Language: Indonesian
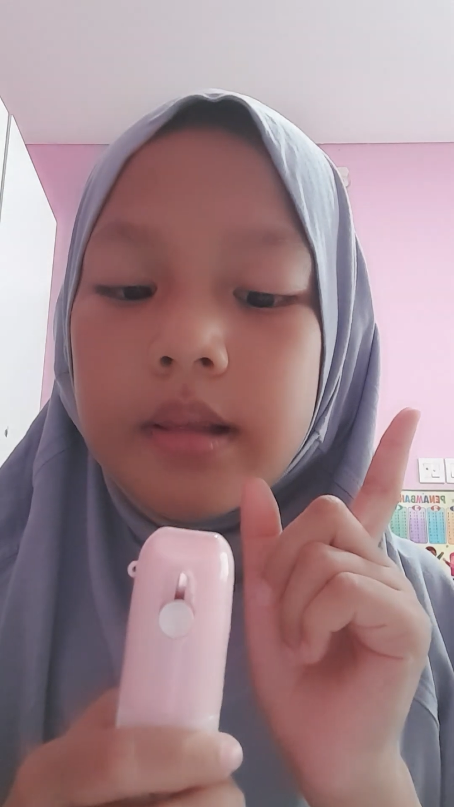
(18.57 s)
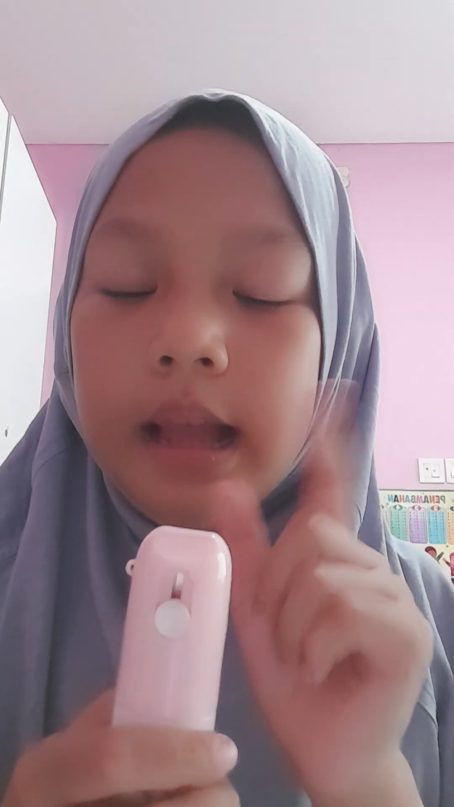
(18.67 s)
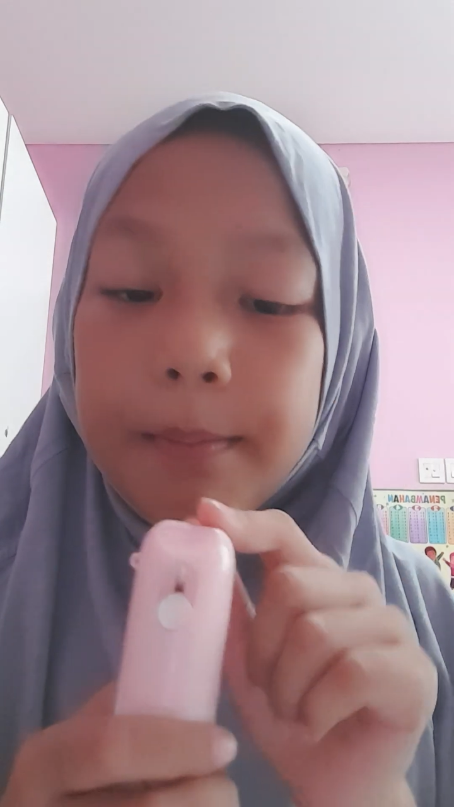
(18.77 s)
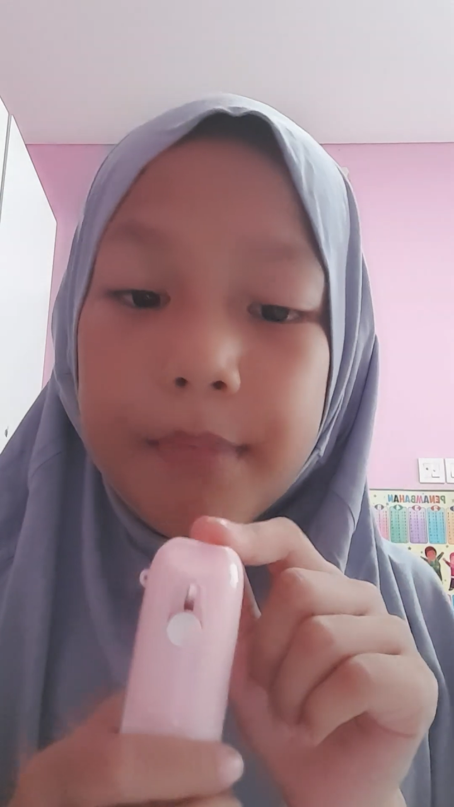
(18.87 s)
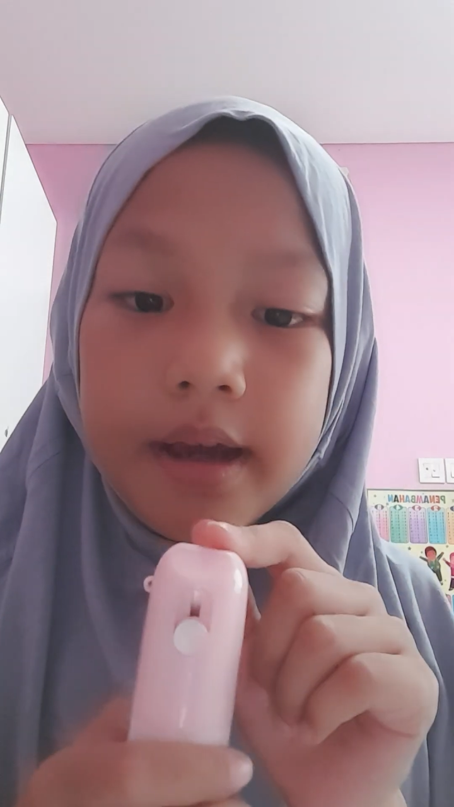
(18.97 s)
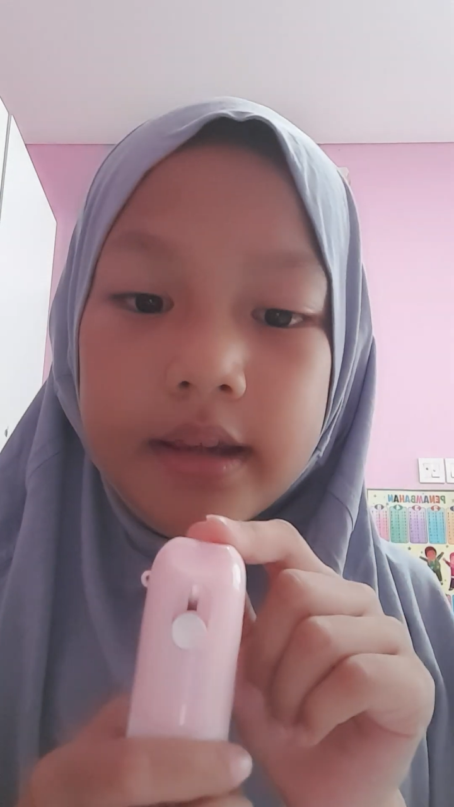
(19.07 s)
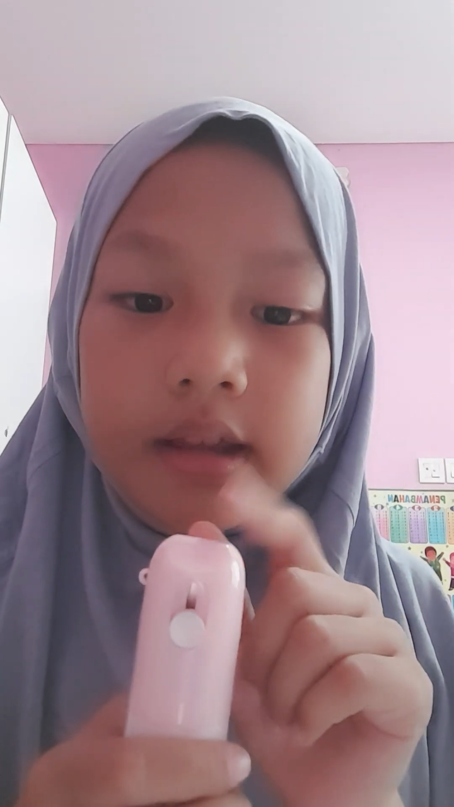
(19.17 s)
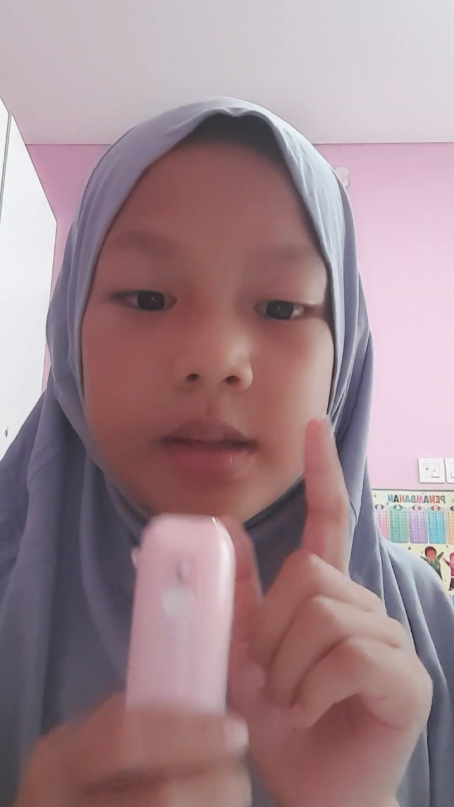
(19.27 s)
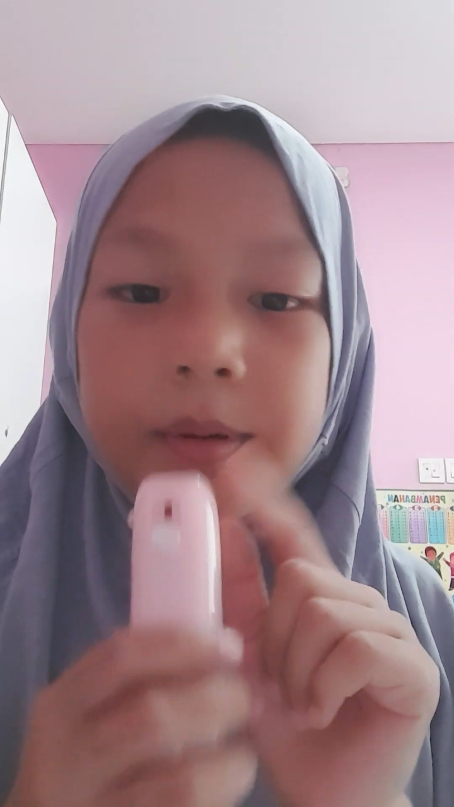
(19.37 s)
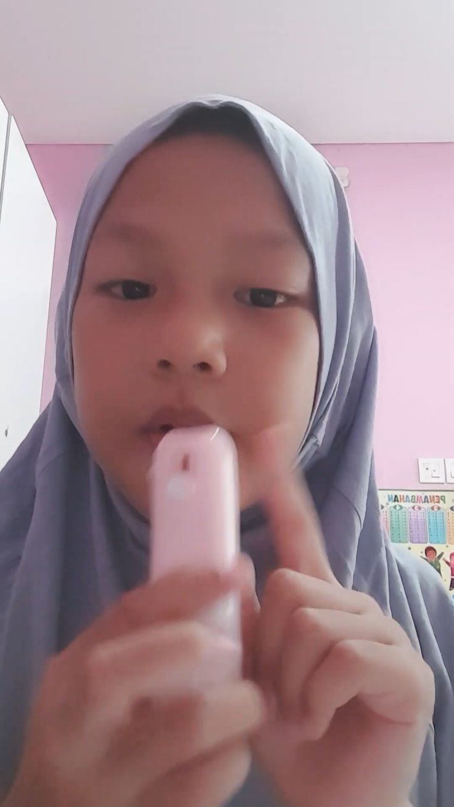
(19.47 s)
lama
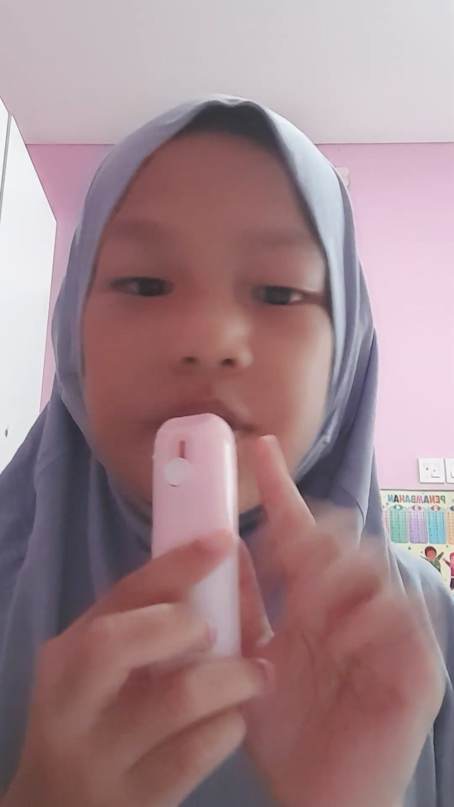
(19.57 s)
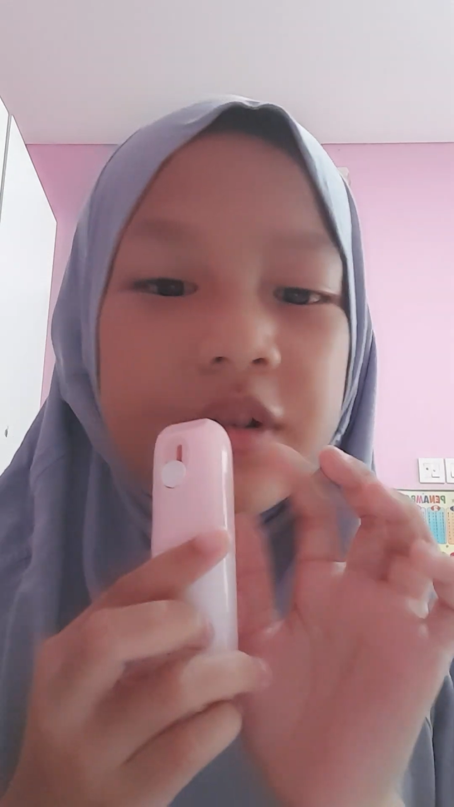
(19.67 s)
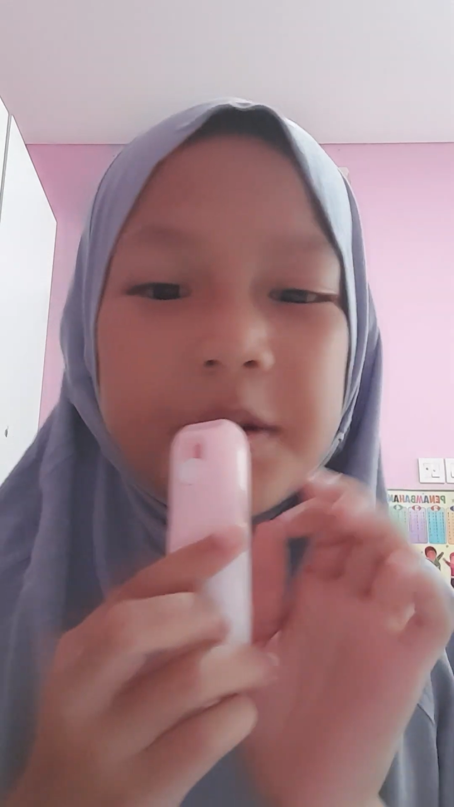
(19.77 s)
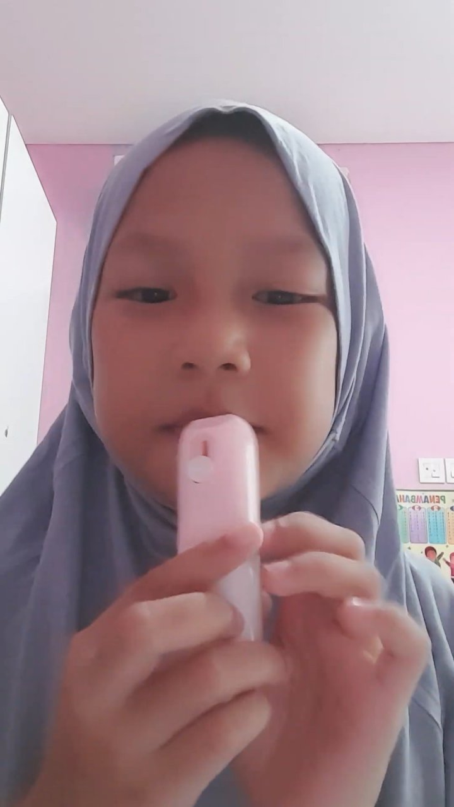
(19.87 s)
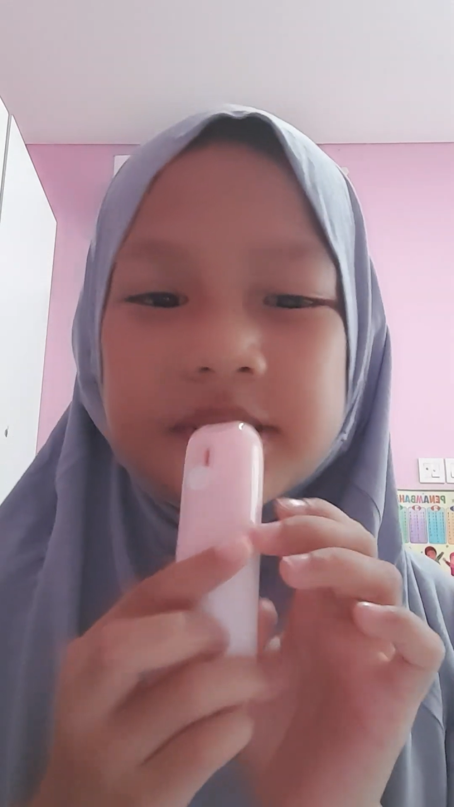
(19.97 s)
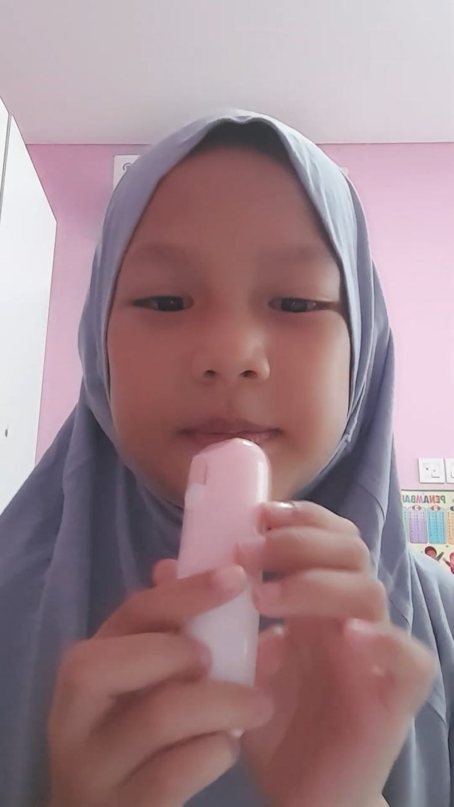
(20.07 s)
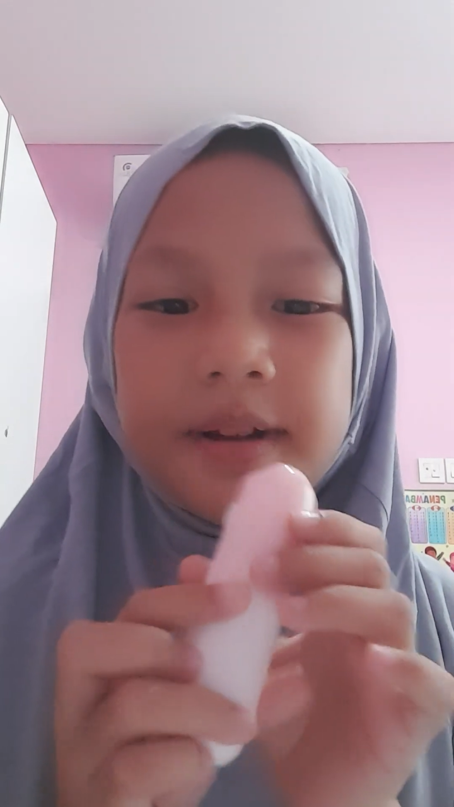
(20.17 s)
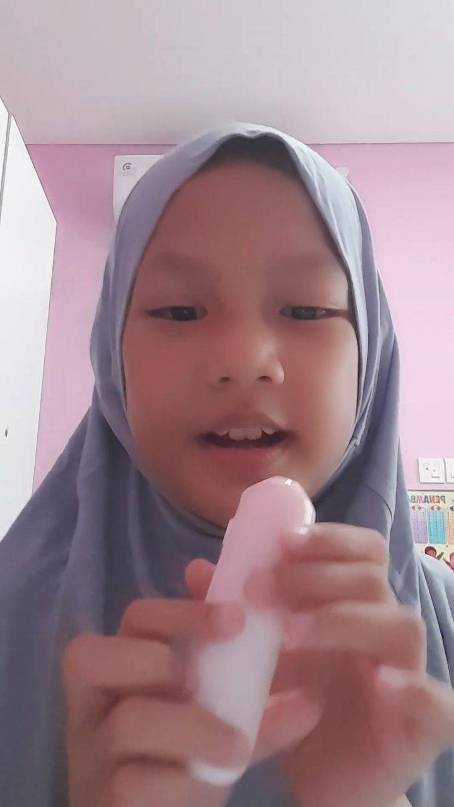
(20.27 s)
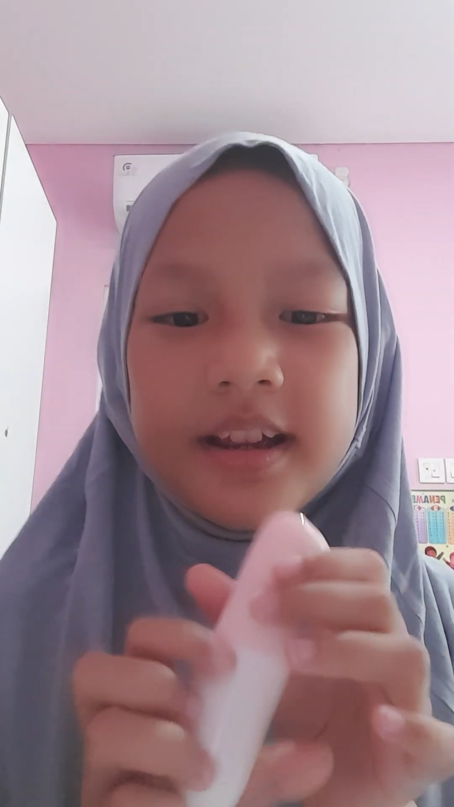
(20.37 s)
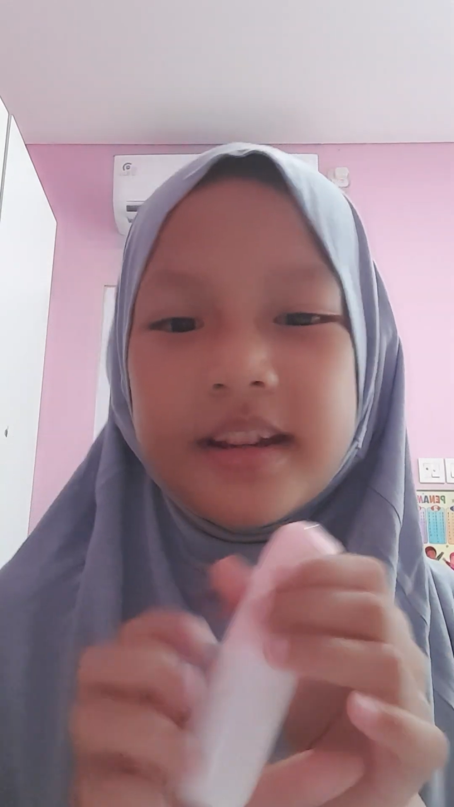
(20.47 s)
ya tapi aku nggak pernah
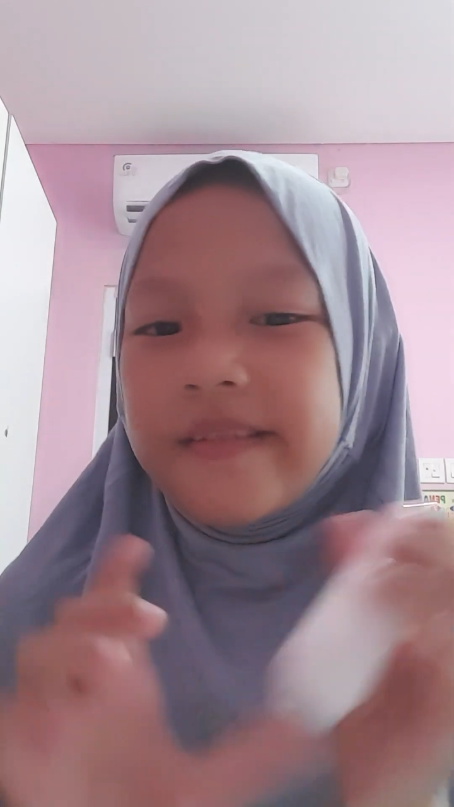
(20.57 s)
pakai